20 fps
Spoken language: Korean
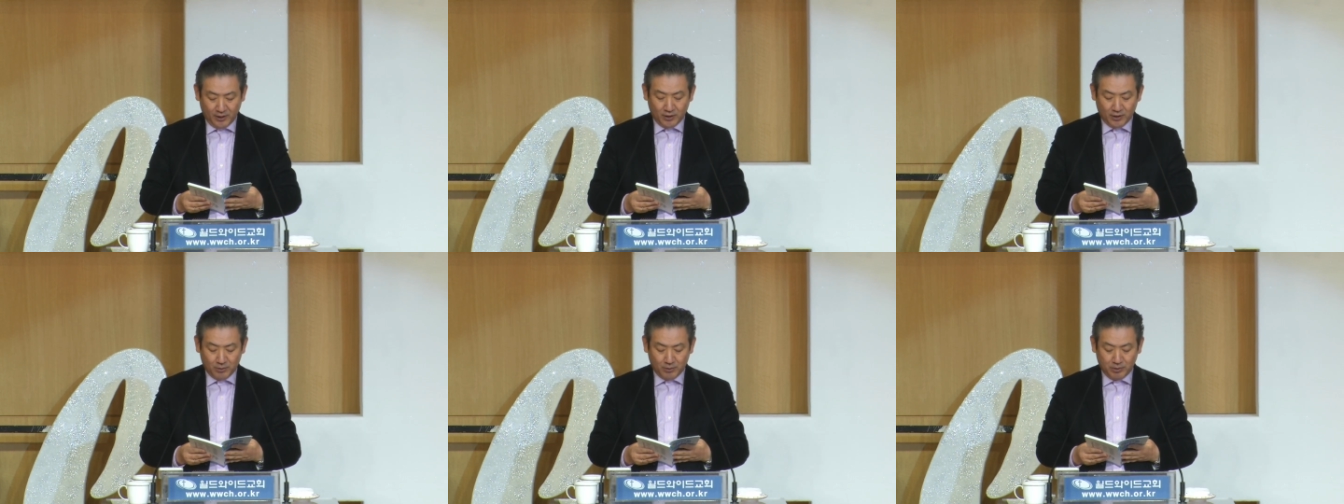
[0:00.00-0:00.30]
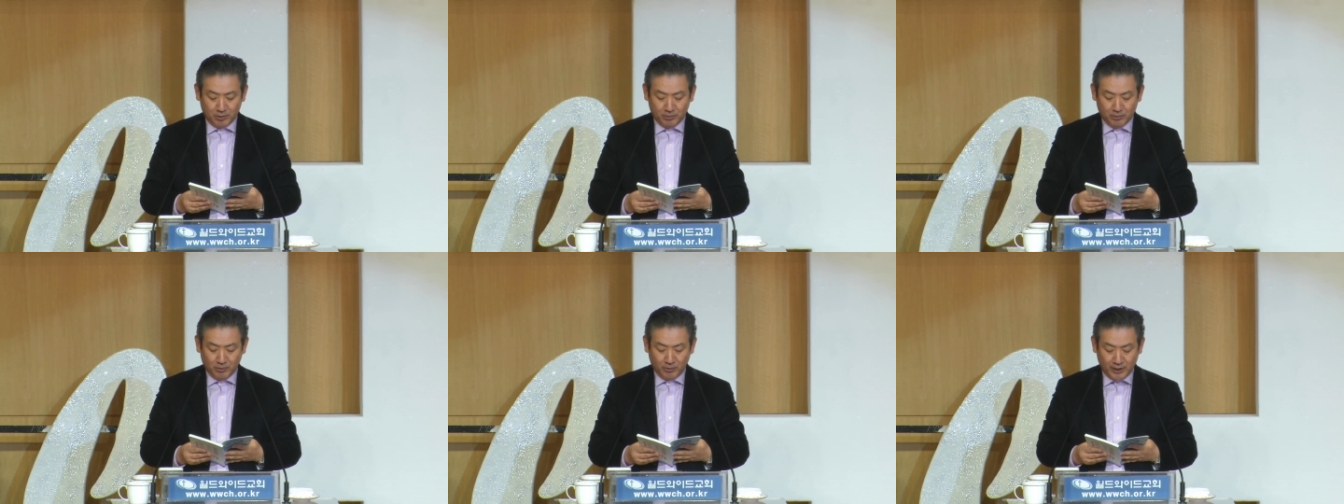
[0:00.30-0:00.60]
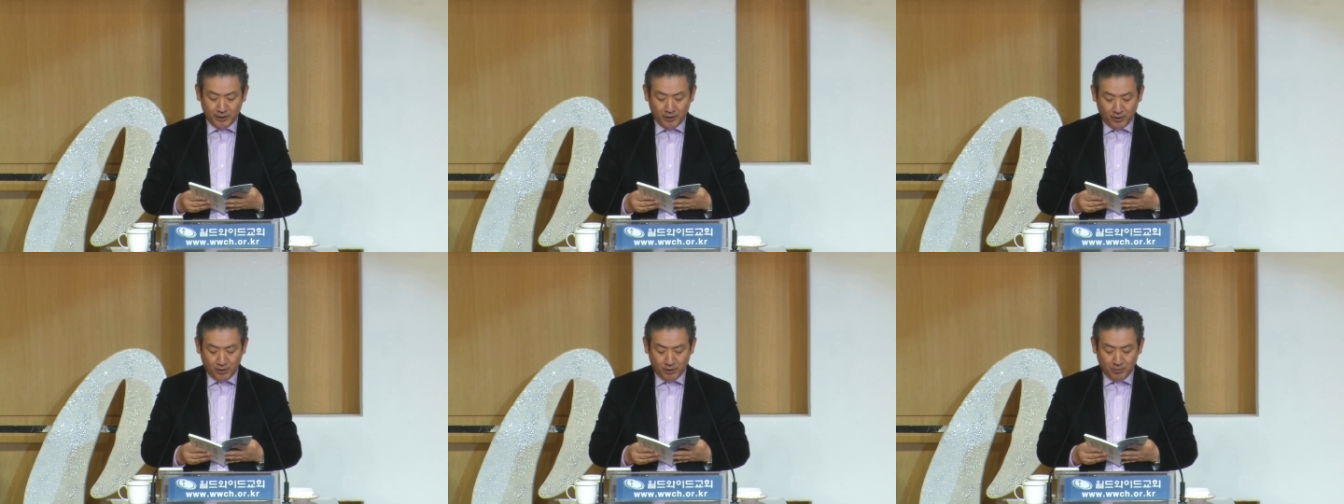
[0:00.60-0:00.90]
여러
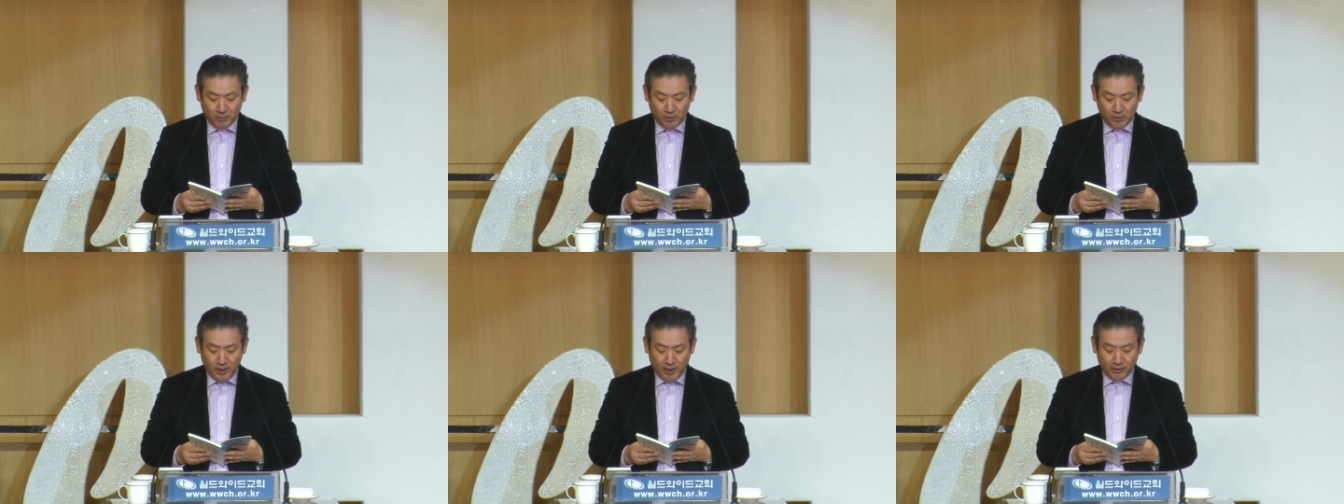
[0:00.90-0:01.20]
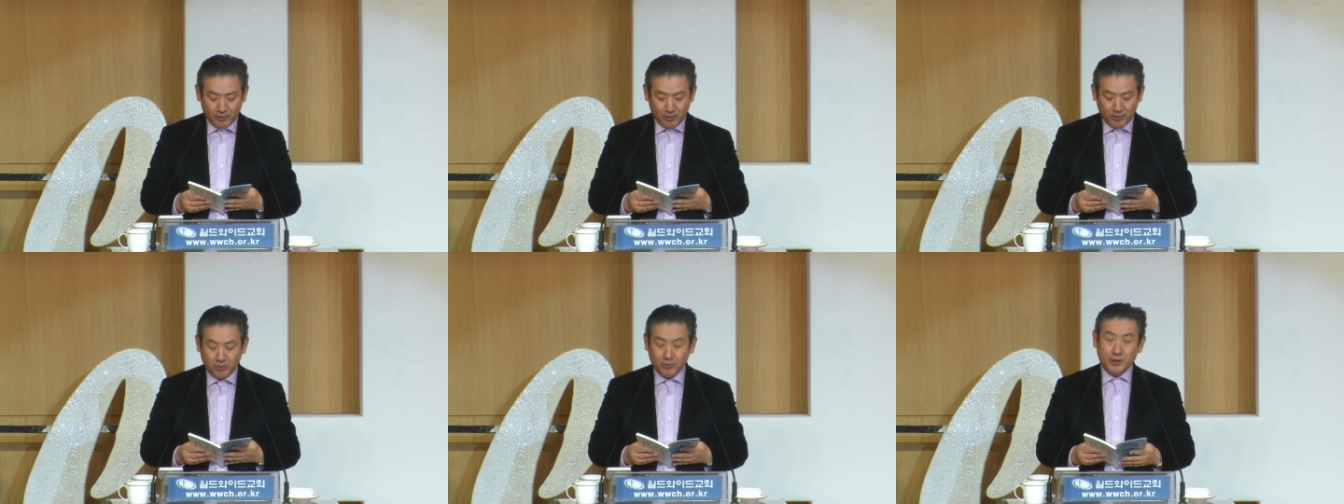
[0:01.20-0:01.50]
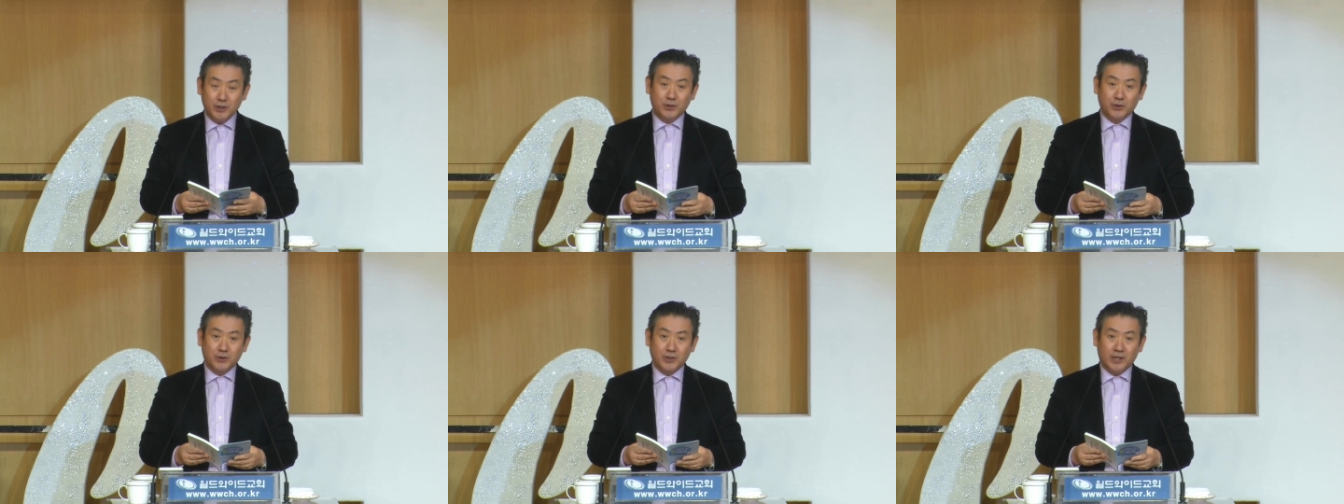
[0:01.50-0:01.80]
부분과 여러 모양으로
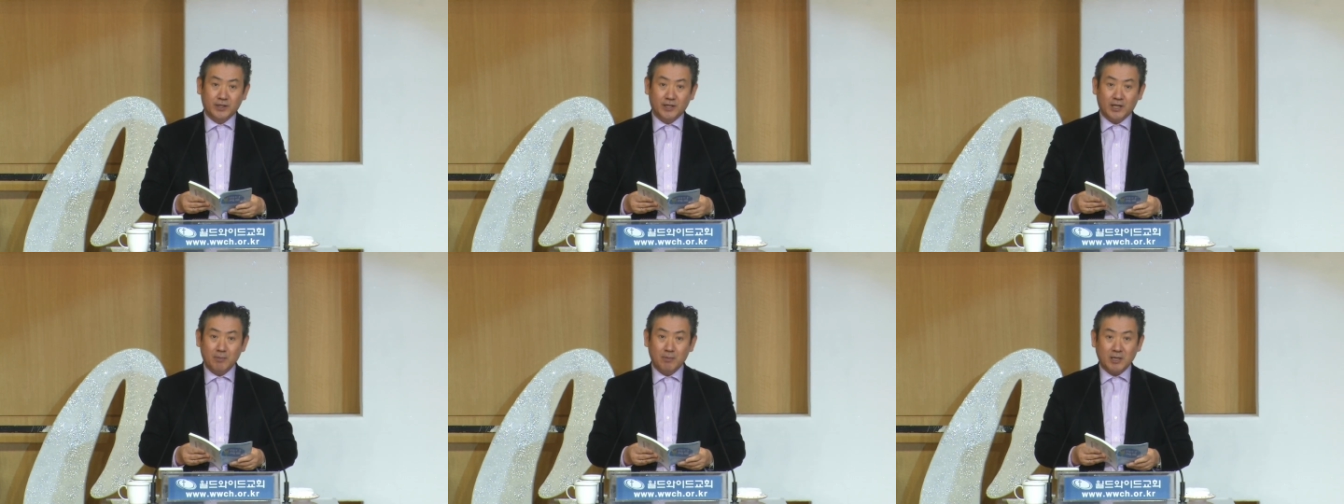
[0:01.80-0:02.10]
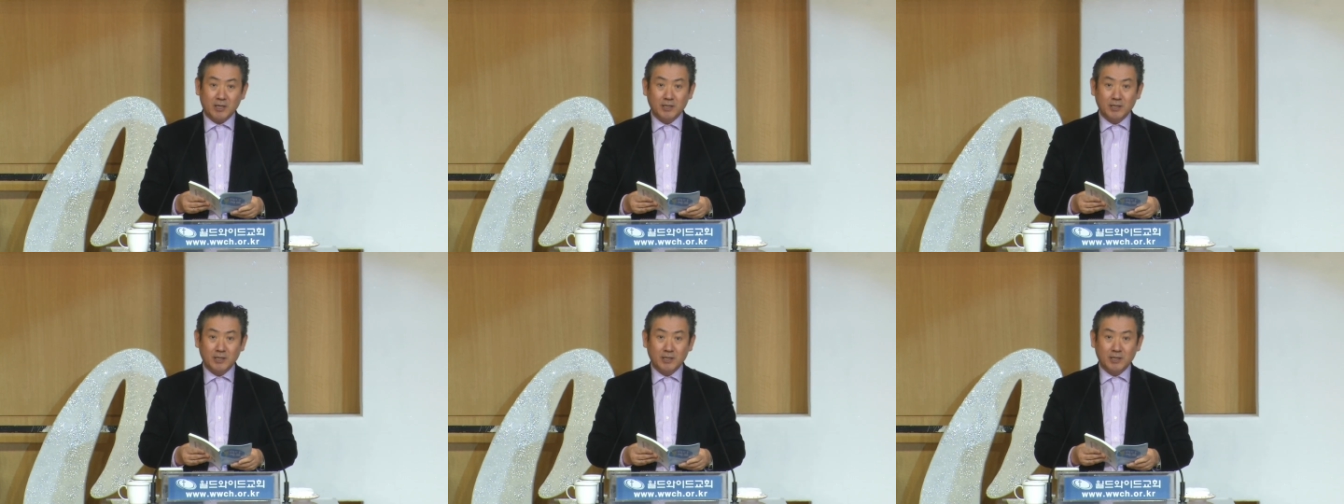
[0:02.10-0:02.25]
우리 조상들이